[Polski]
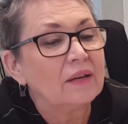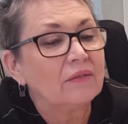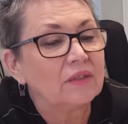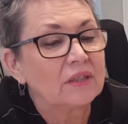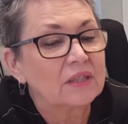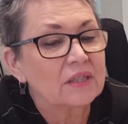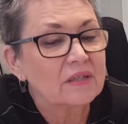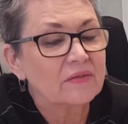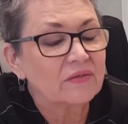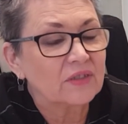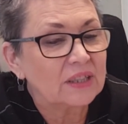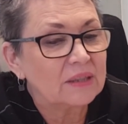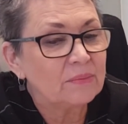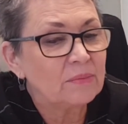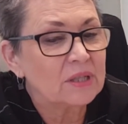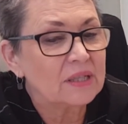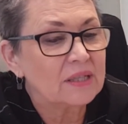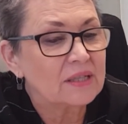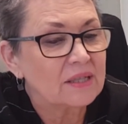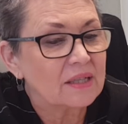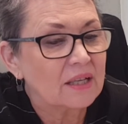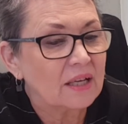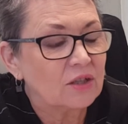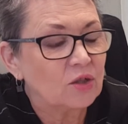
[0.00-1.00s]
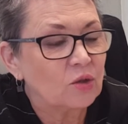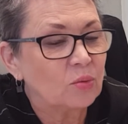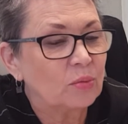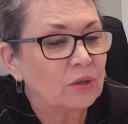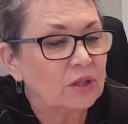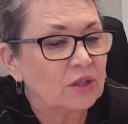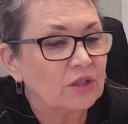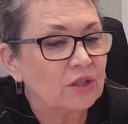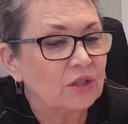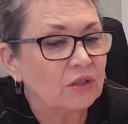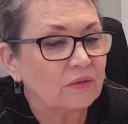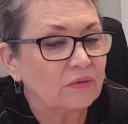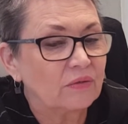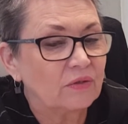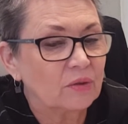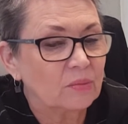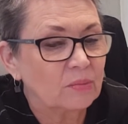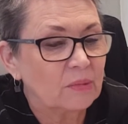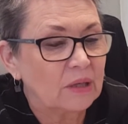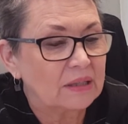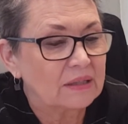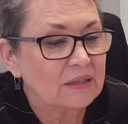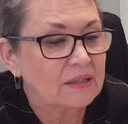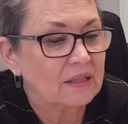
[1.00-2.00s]
Więc w tym zeznaniu będzie
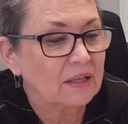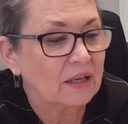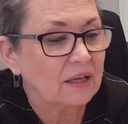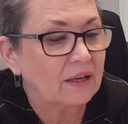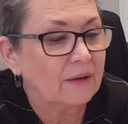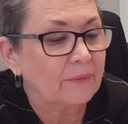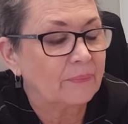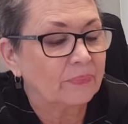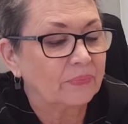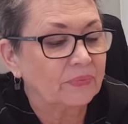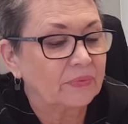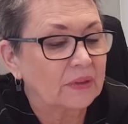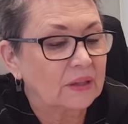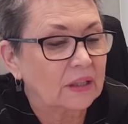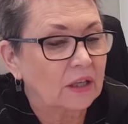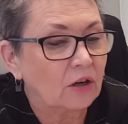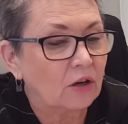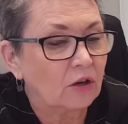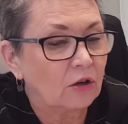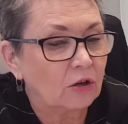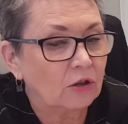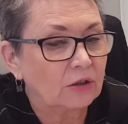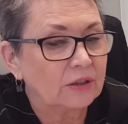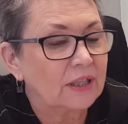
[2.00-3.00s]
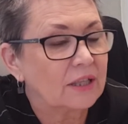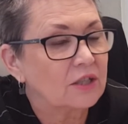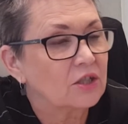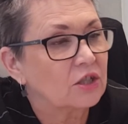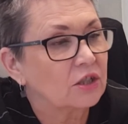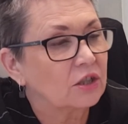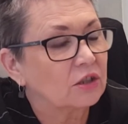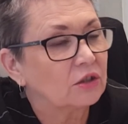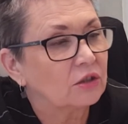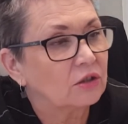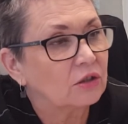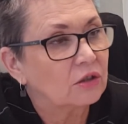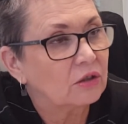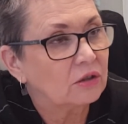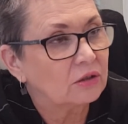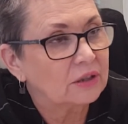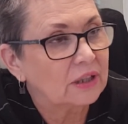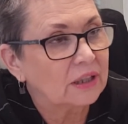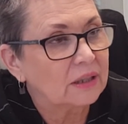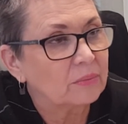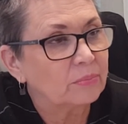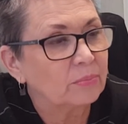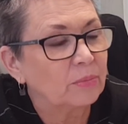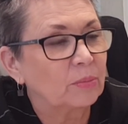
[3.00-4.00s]
informacja mm, o naszych
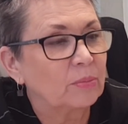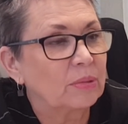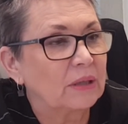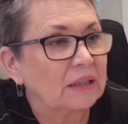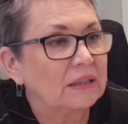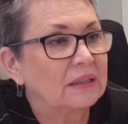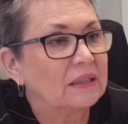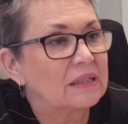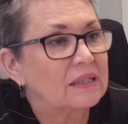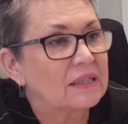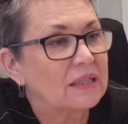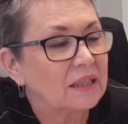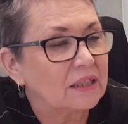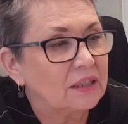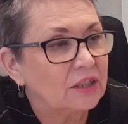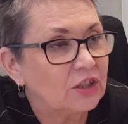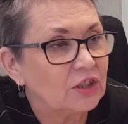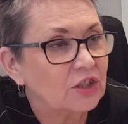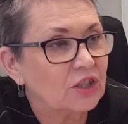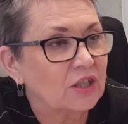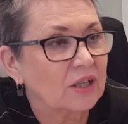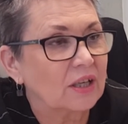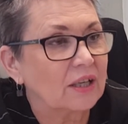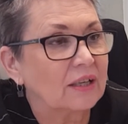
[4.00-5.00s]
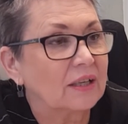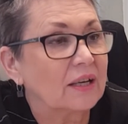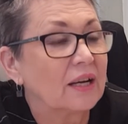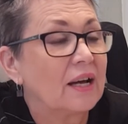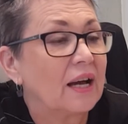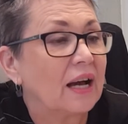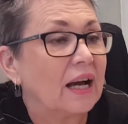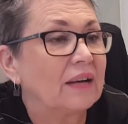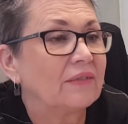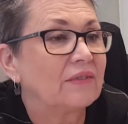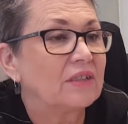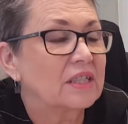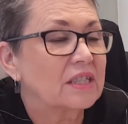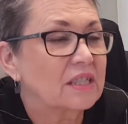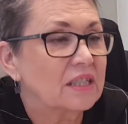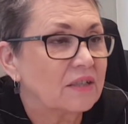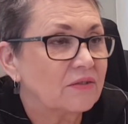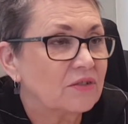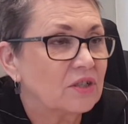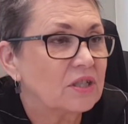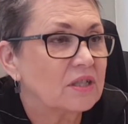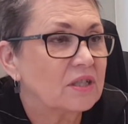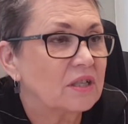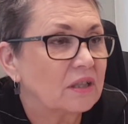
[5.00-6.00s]
dochodach, pobranych zaliczkach, a więc te
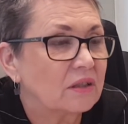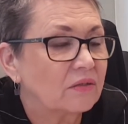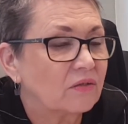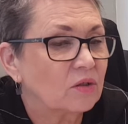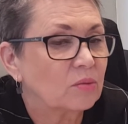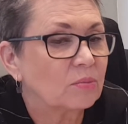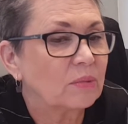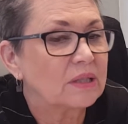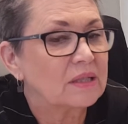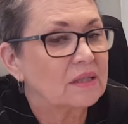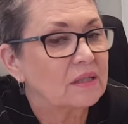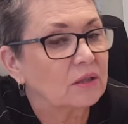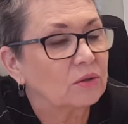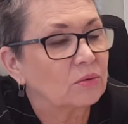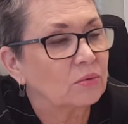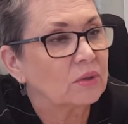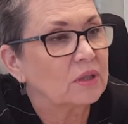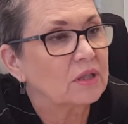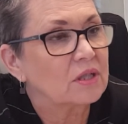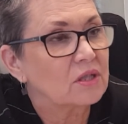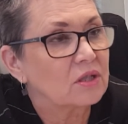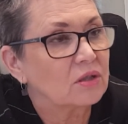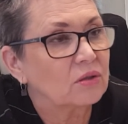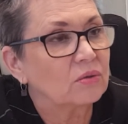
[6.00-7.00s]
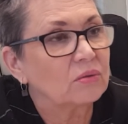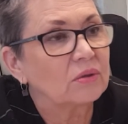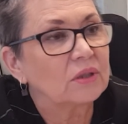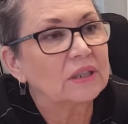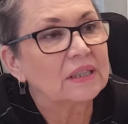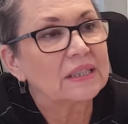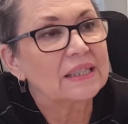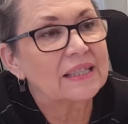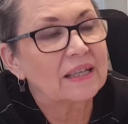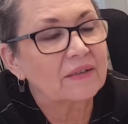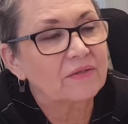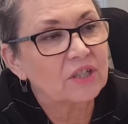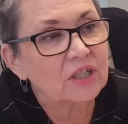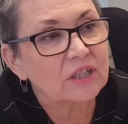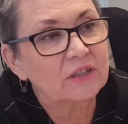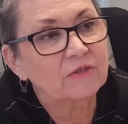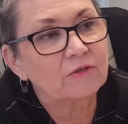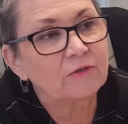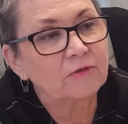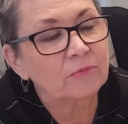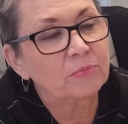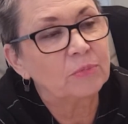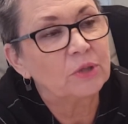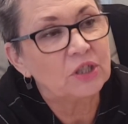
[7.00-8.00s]
wszystkie informacje, które są e, zawsze
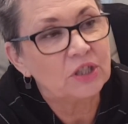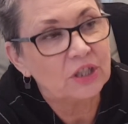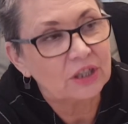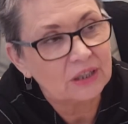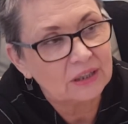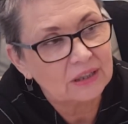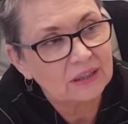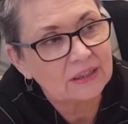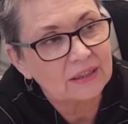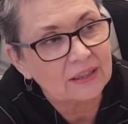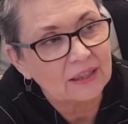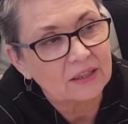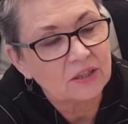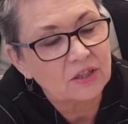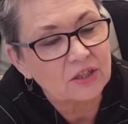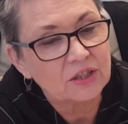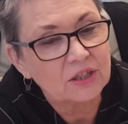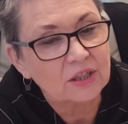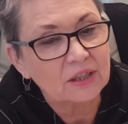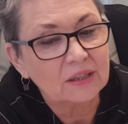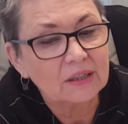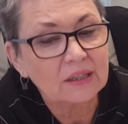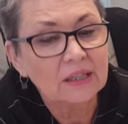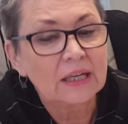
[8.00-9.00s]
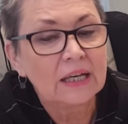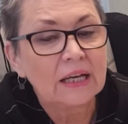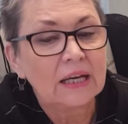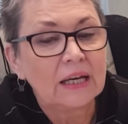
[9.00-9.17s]
w picie 11.